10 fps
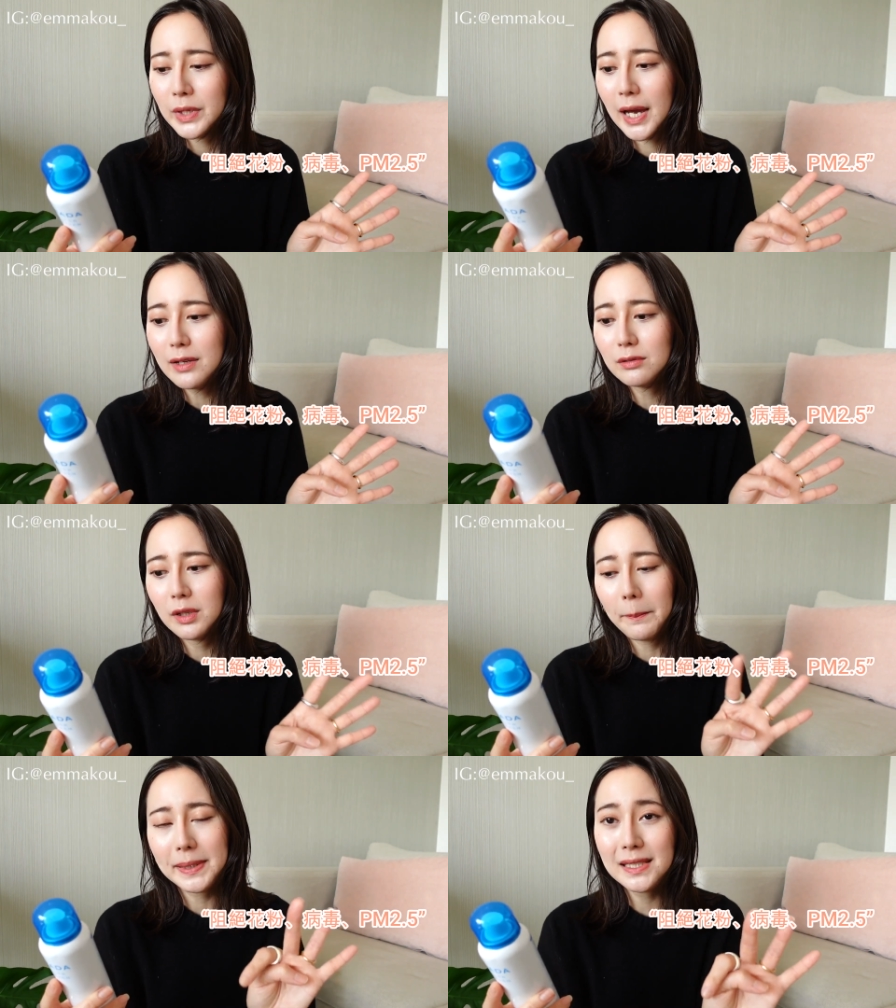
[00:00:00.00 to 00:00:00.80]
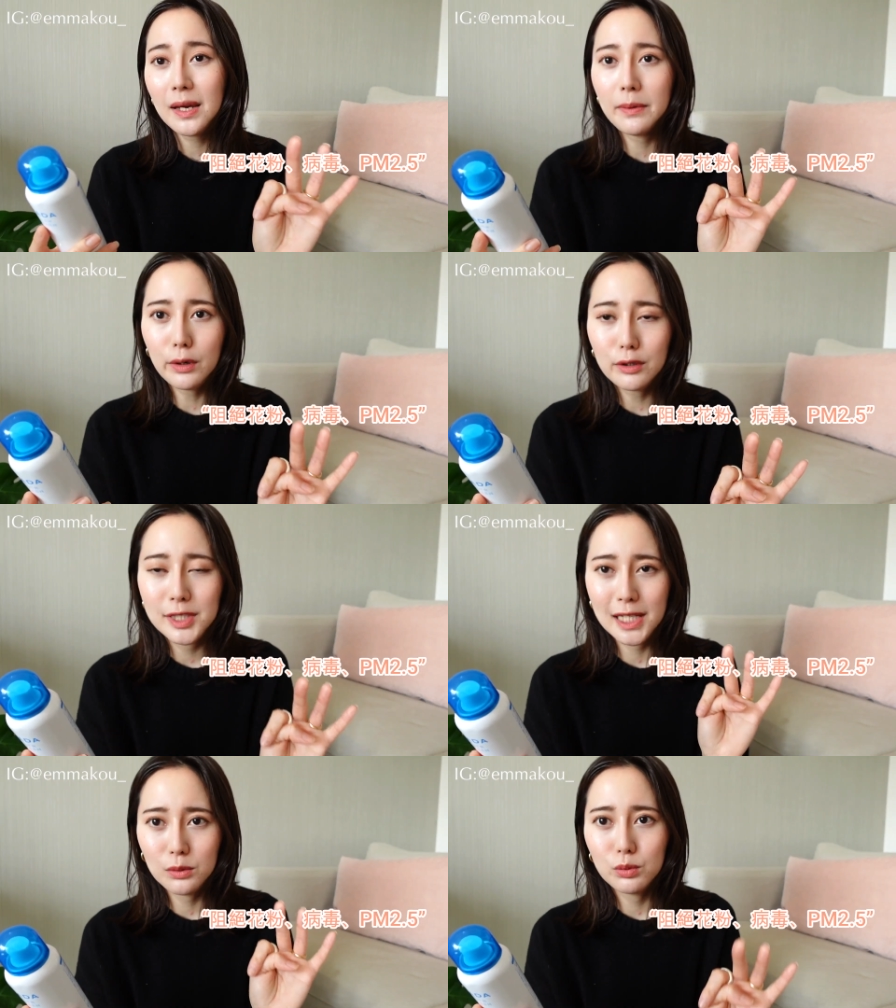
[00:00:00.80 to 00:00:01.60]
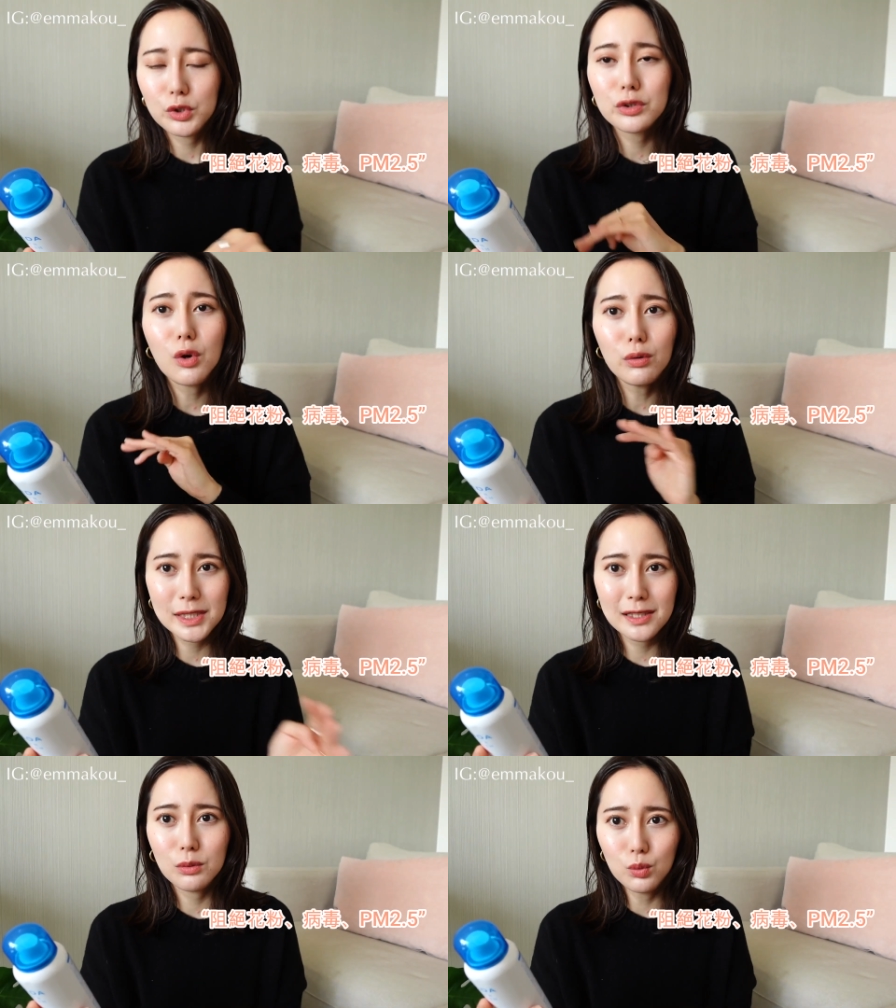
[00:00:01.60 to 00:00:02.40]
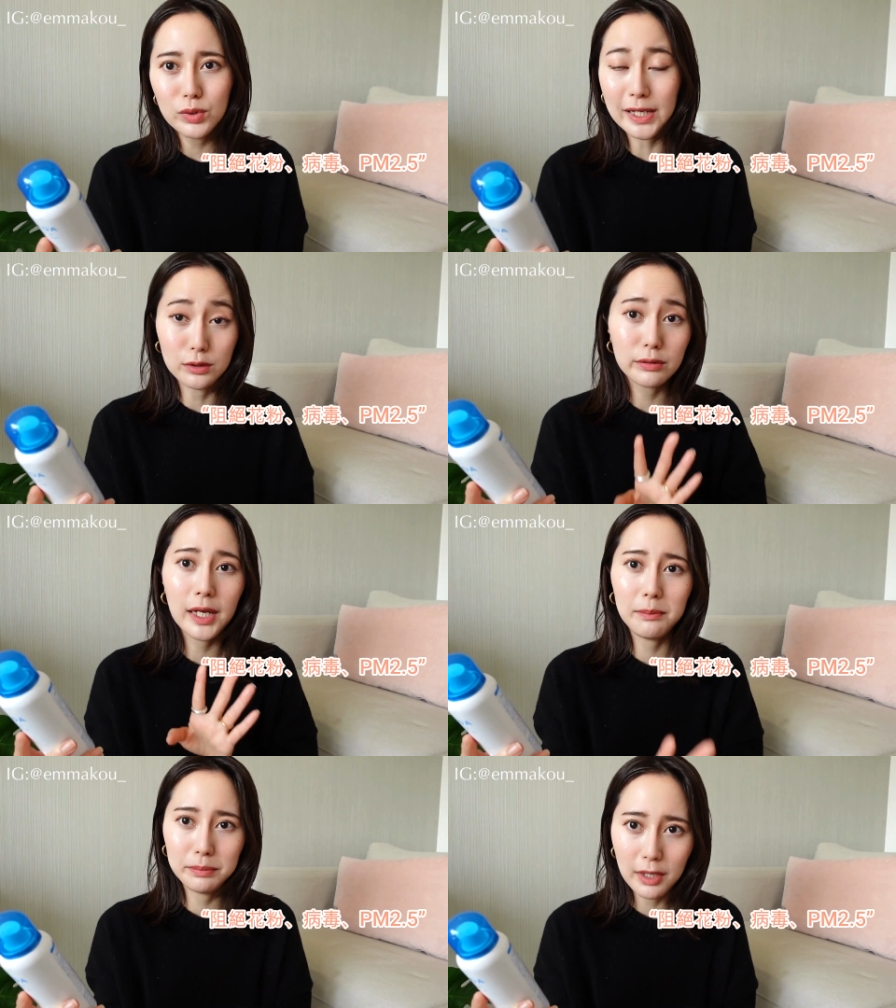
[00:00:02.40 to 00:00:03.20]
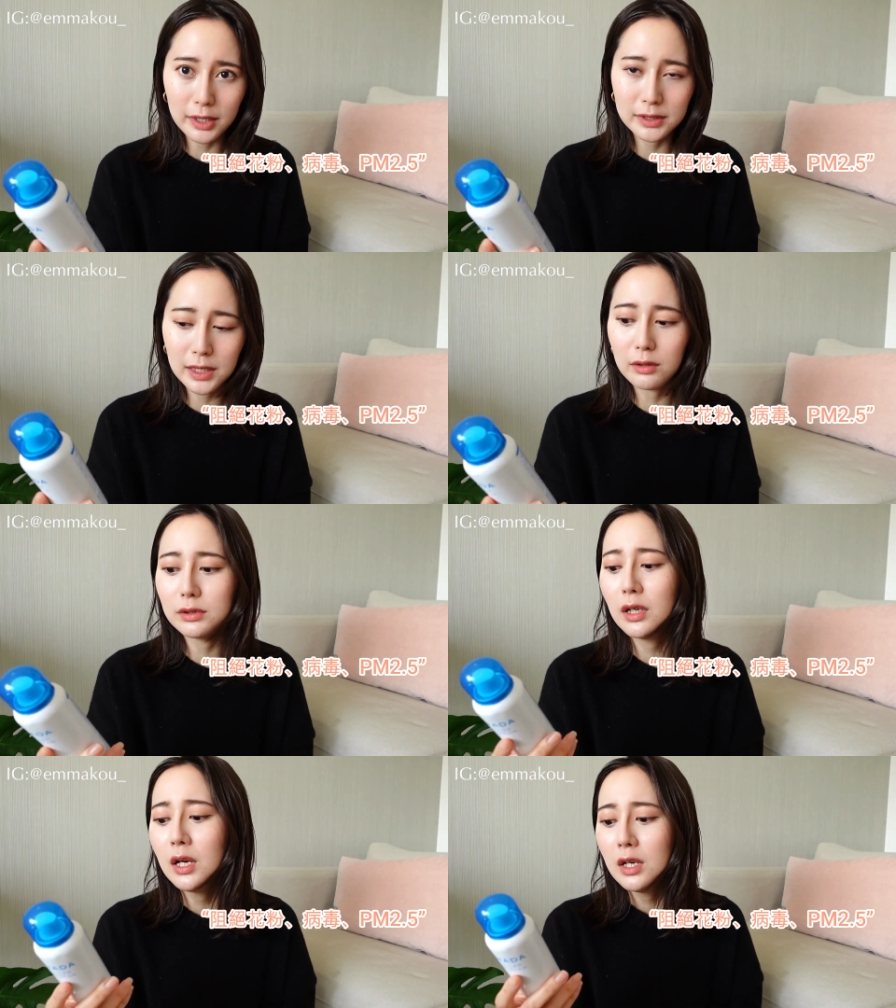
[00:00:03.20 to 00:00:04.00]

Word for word: 还有呢 P M 二点五 就是空气的污染都可以 block 掉的，